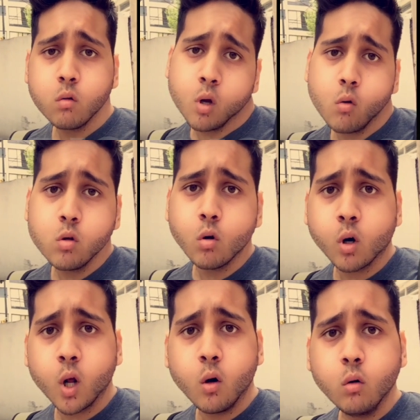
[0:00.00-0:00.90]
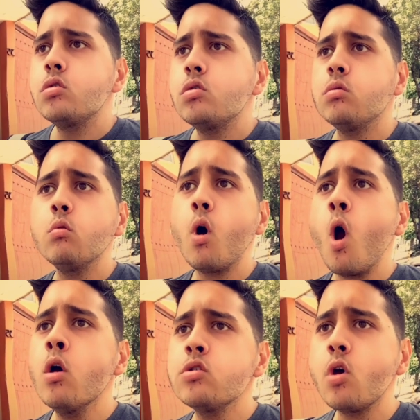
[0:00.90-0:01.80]
Digo, yo creo.
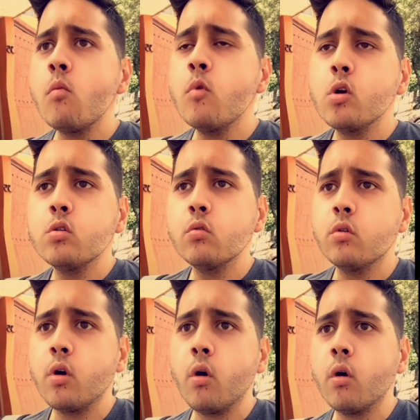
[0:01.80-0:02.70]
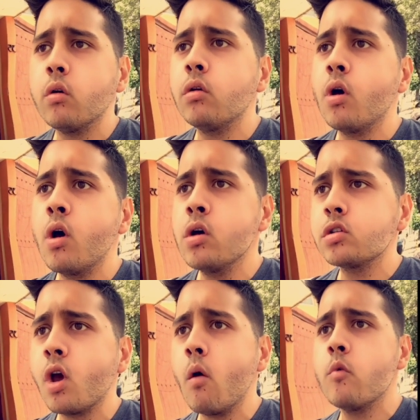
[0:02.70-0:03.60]
No somos uno,
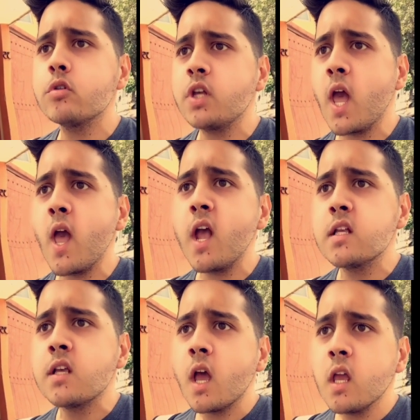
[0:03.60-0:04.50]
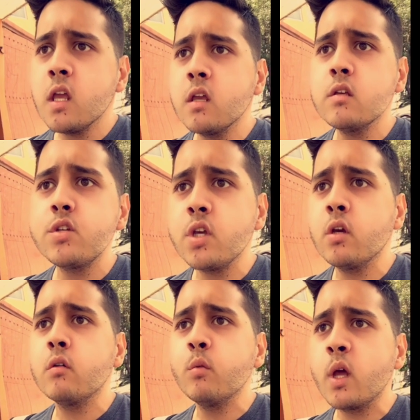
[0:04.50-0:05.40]
no somos diez.
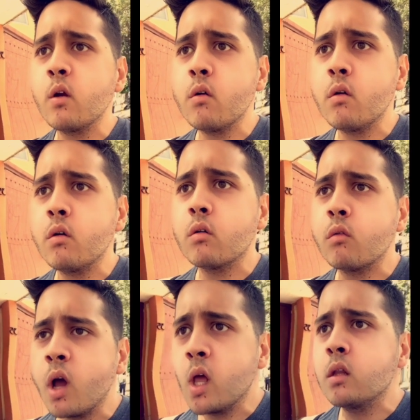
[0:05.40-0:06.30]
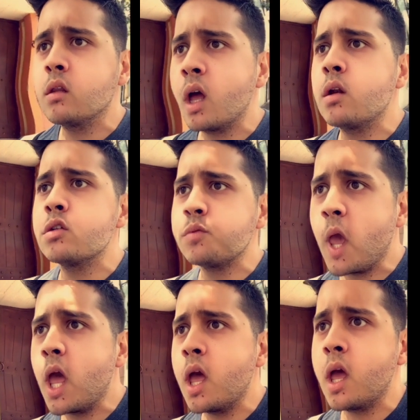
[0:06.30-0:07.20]
Inchi gobierno, cuéntanos
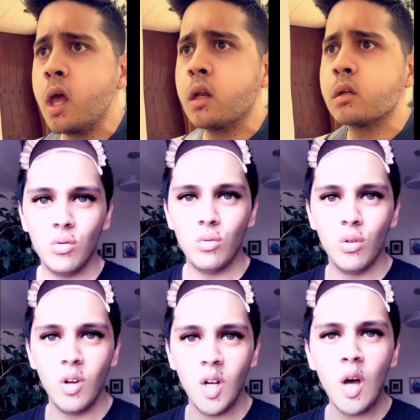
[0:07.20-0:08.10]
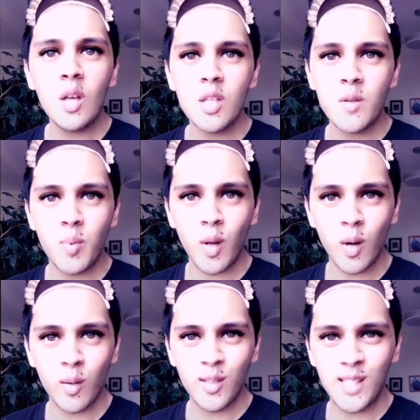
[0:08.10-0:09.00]
bien. Hola,
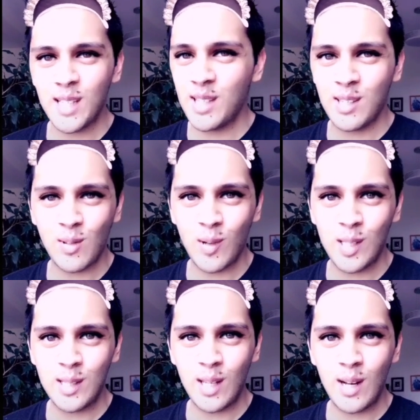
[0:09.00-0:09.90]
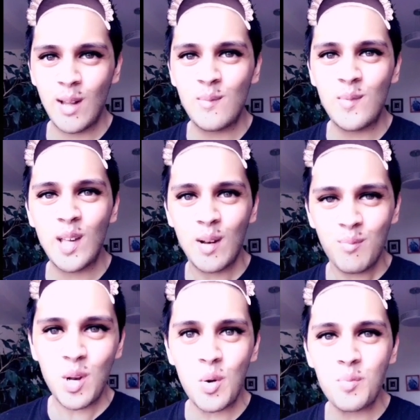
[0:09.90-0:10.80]
espero se encuentren
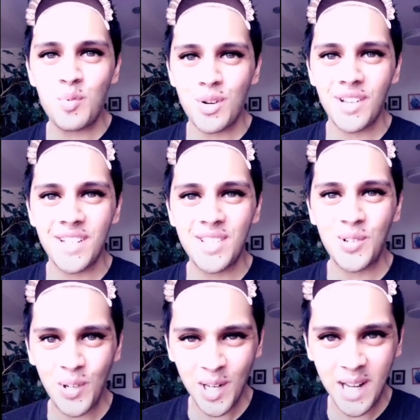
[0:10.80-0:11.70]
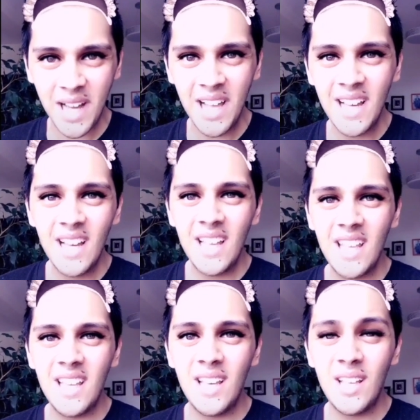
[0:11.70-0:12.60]
bien. Mi nombre es Olga
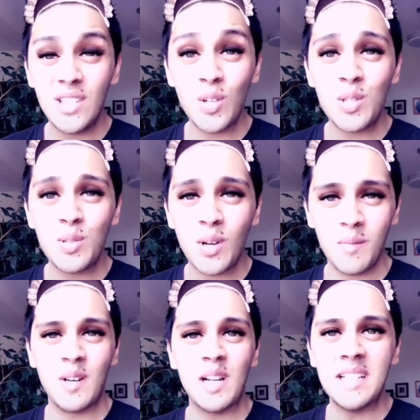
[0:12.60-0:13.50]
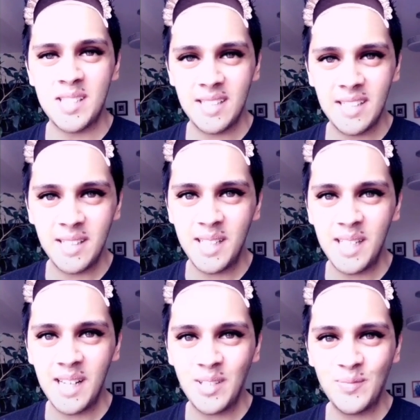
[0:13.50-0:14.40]
y soy su camarista del
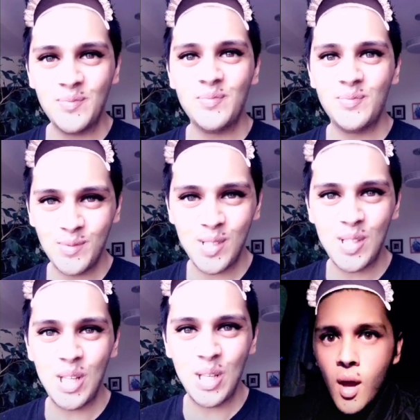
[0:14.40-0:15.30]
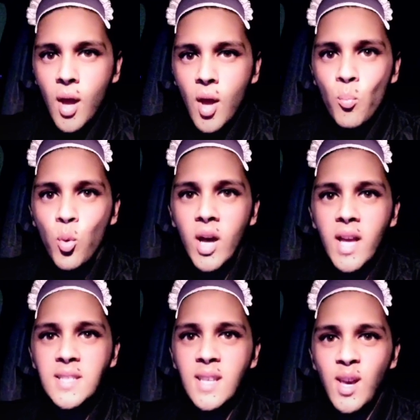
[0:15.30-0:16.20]
día. Sí.
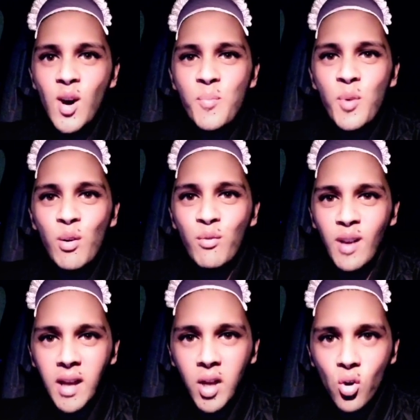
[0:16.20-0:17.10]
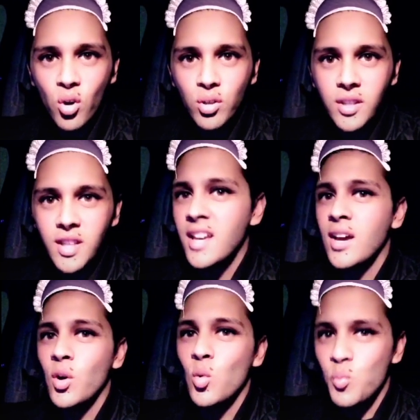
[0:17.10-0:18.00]
Pues yo provengo
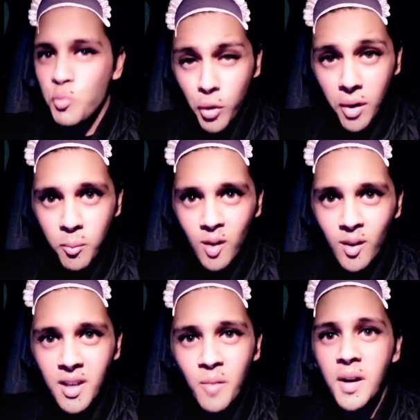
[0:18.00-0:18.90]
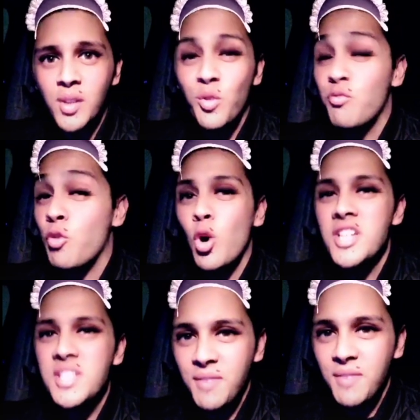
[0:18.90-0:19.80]
de un pueblo llamado
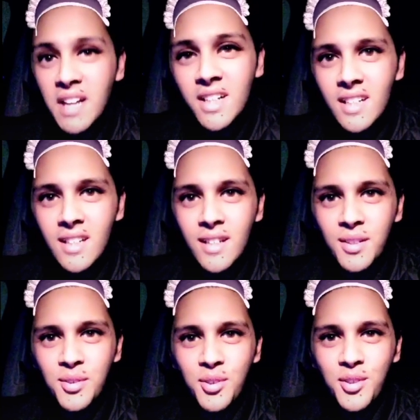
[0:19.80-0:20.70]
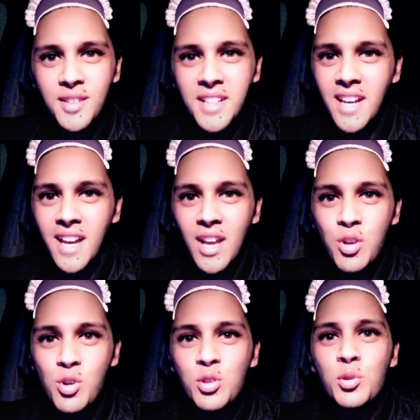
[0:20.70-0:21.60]
Volsvik, en donde
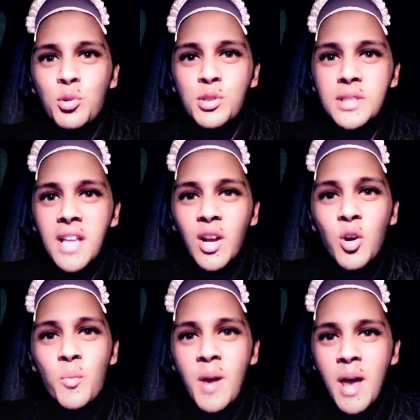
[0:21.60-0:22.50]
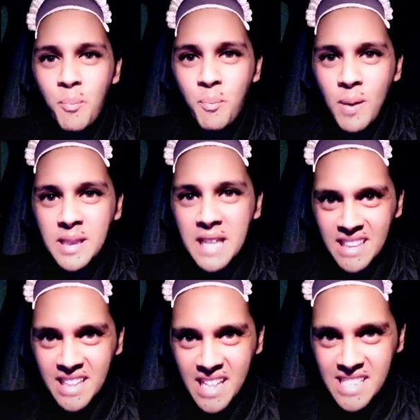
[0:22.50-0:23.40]
nos gusta comer
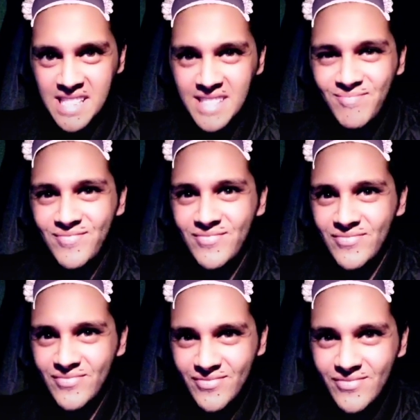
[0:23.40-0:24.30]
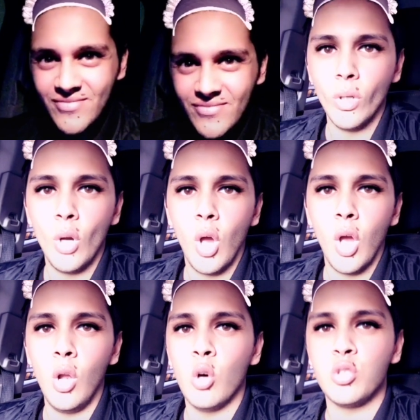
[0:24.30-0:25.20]
patatas.
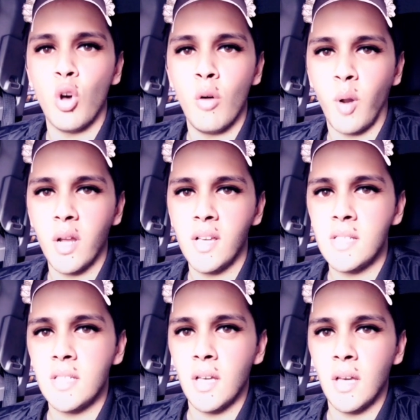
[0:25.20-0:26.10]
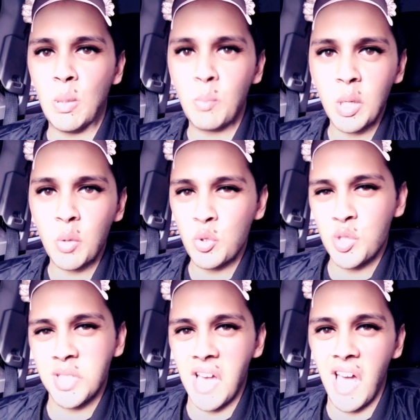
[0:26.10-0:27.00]
Los hombres eh, me
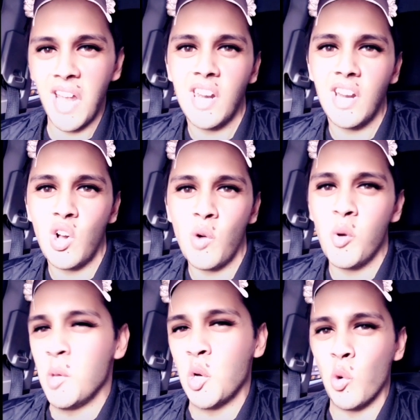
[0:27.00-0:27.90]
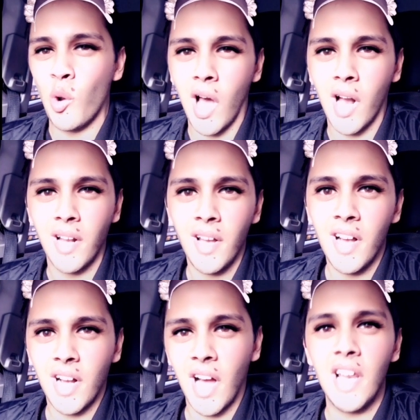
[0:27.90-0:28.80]
gustan como mi gulag,
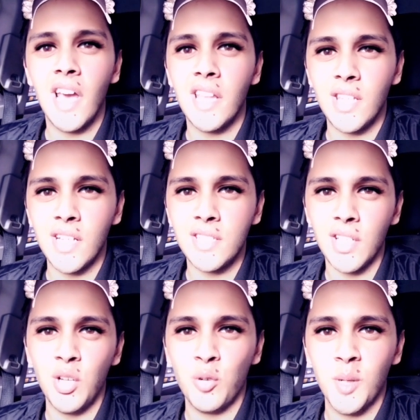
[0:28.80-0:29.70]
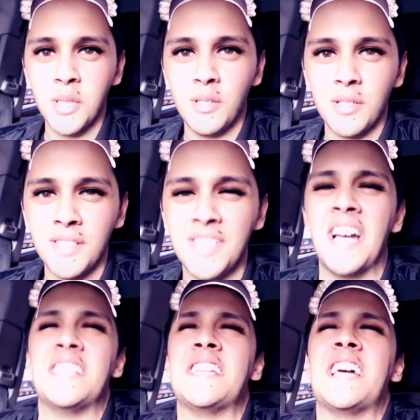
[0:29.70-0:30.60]
calientes y húmedos.
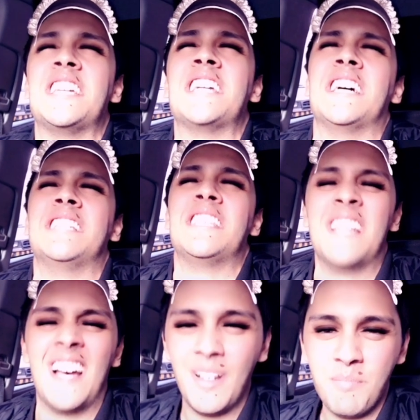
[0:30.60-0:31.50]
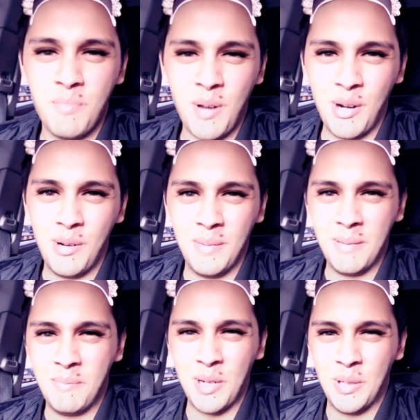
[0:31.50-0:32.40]
Ya,
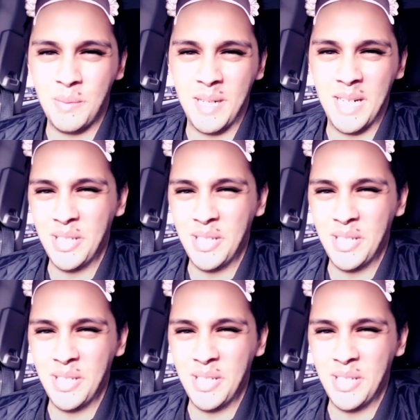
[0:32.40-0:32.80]
broma, broma.